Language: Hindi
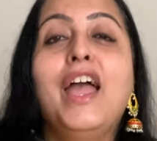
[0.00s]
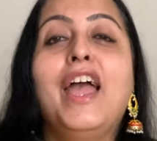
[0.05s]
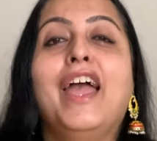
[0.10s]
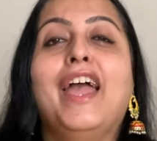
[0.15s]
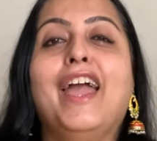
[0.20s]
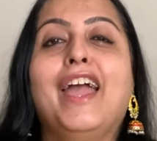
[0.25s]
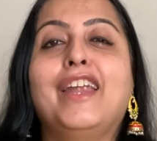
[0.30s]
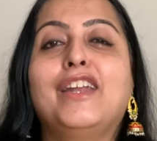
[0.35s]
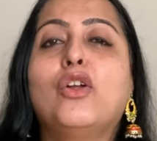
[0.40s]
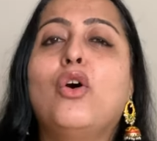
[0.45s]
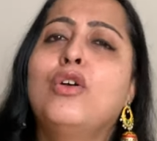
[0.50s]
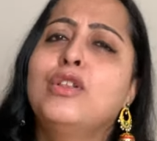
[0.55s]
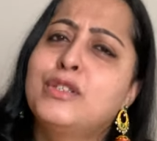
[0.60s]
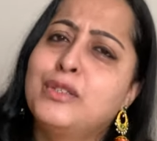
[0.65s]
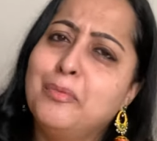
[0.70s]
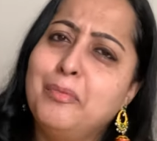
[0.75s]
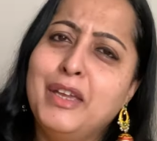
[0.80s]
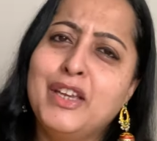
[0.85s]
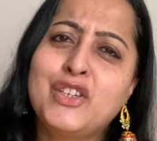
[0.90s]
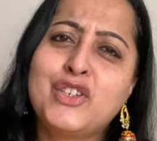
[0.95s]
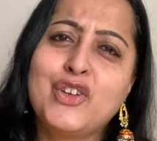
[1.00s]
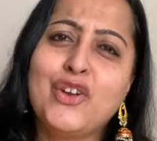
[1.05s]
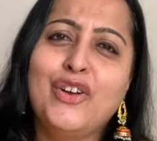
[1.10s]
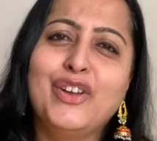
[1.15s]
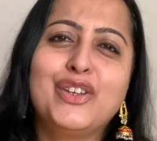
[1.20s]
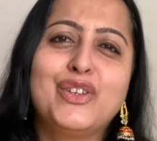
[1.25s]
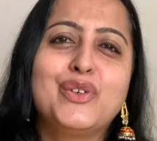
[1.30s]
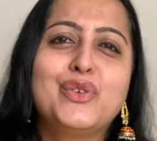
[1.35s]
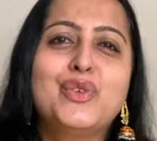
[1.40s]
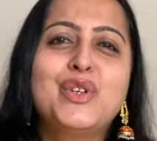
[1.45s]
एंड ऑल्सो मेक श्योर
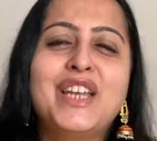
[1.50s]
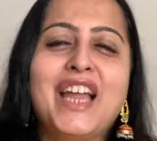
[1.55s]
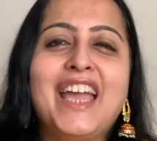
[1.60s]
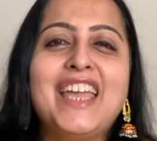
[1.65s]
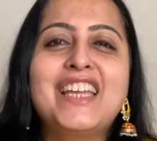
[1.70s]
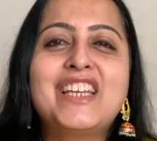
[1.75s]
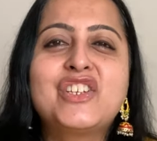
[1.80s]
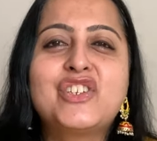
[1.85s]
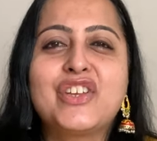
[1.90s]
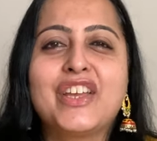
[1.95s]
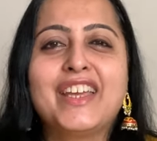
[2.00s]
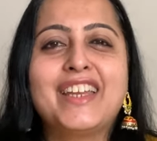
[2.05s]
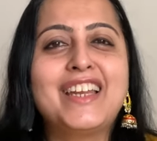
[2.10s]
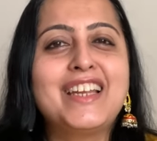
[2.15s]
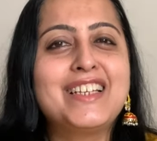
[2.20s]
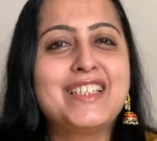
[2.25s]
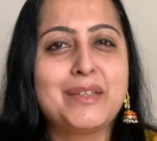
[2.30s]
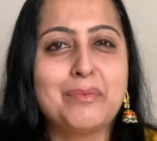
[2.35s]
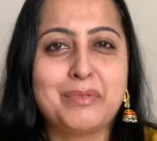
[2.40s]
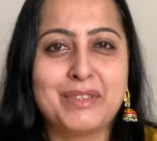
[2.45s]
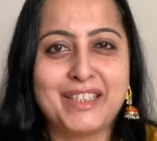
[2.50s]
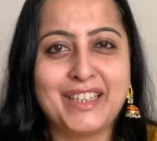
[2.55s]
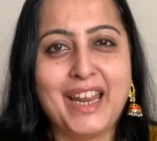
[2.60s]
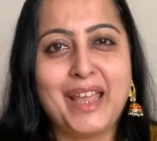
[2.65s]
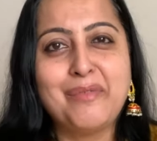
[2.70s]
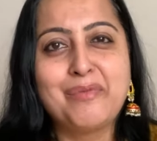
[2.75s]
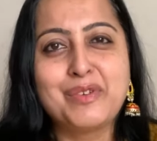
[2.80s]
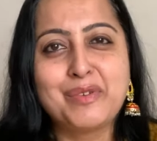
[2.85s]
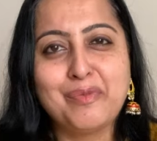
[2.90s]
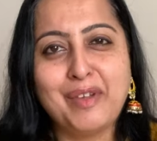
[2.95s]
यू लाइक शेयर एंड
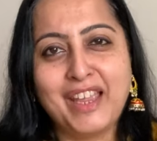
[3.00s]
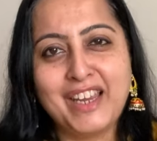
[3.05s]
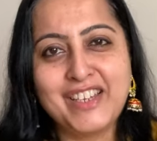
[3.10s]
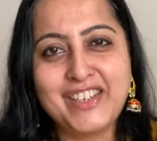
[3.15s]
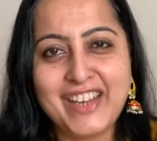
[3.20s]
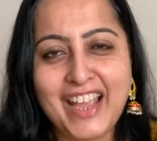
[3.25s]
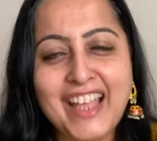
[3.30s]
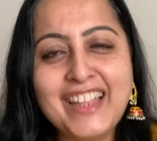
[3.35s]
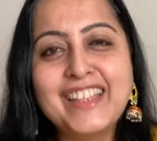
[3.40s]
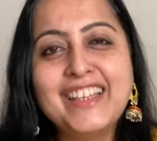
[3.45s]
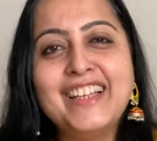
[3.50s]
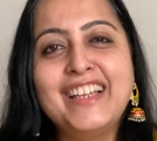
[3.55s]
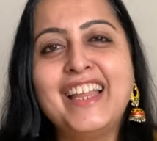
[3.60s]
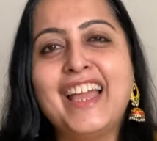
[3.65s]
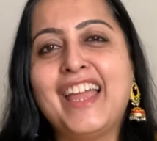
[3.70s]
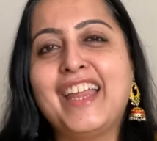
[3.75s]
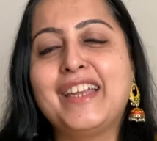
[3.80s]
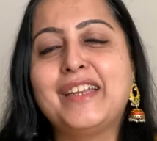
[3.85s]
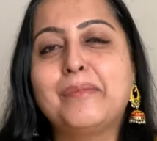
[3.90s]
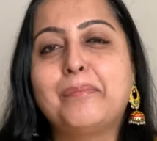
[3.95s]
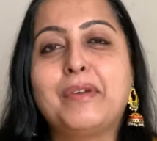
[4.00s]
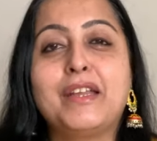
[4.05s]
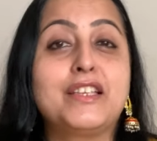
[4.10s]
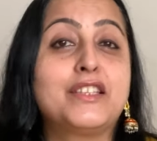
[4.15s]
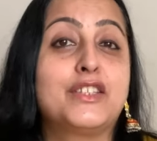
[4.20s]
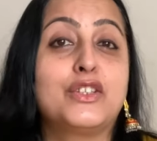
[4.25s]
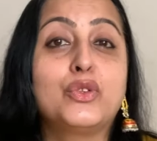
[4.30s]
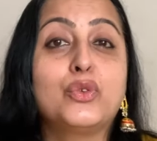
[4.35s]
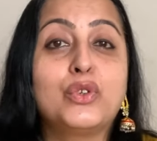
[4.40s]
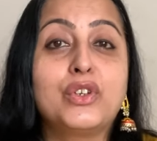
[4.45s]
सब्सक्राइब टू माई चैनल एंड प्रेस
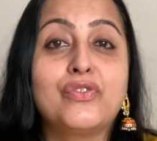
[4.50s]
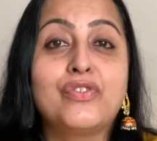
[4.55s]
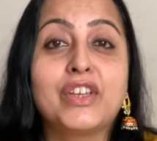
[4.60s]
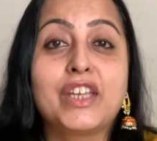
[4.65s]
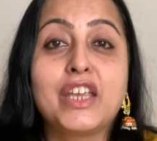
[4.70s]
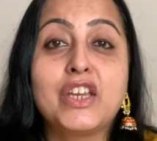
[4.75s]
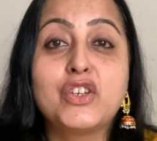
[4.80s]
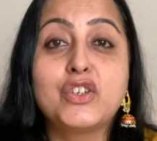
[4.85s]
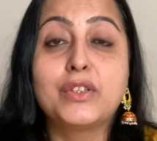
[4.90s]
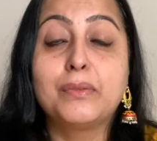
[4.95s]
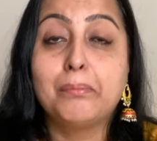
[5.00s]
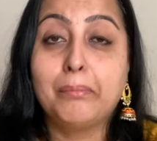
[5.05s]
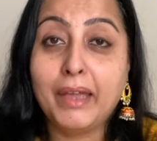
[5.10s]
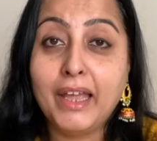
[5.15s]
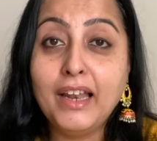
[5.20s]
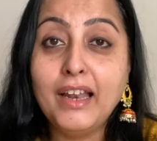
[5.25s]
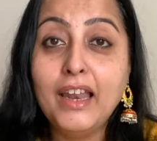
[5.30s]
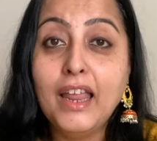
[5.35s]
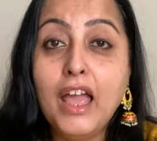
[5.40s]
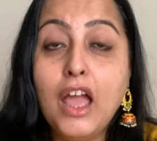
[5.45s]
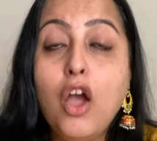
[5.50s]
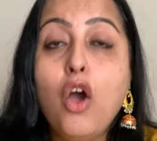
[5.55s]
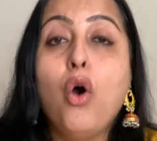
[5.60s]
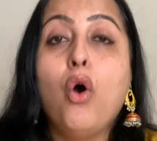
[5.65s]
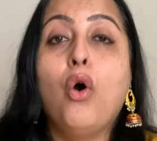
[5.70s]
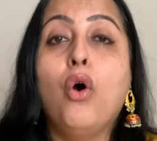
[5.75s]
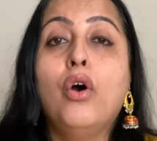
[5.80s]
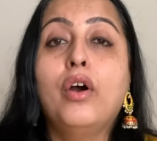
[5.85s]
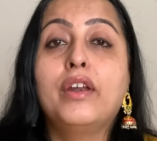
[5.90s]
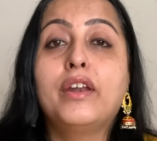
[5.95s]
द नोटिफिकेशन बेल
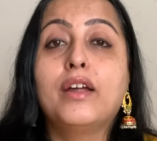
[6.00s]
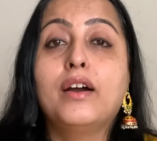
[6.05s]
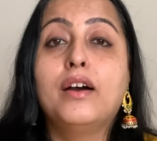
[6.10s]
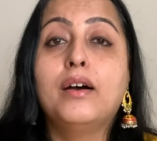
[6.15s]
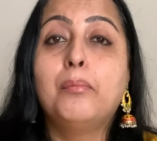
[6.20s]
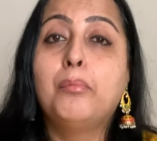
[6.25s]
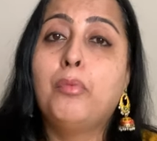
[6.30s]
और uh,